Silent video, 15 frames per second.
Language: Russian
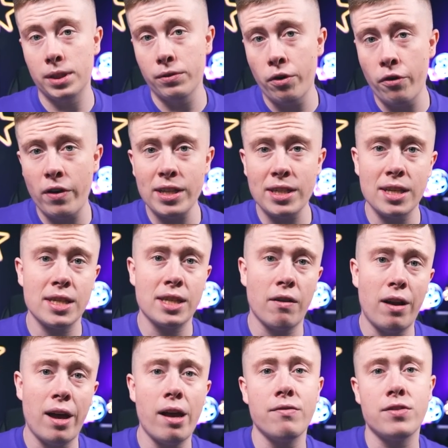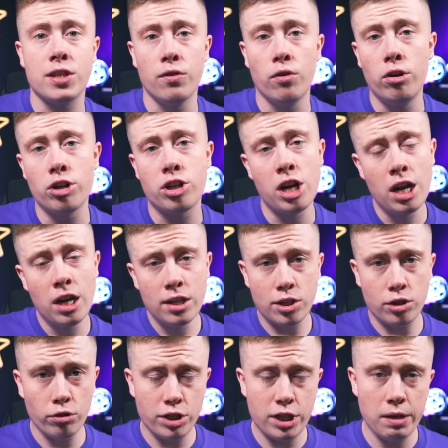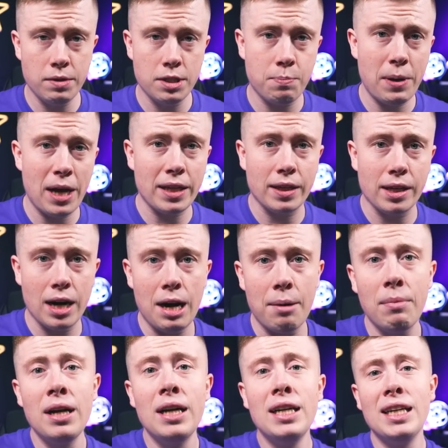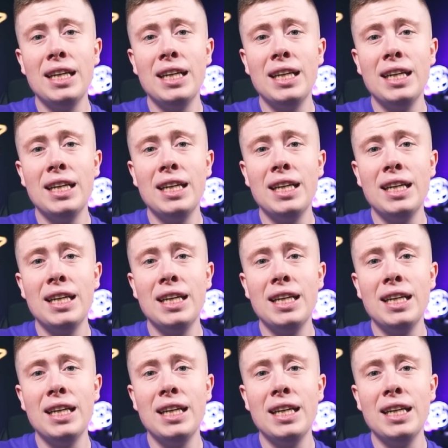Его вес составляет всего лишь 175 грамм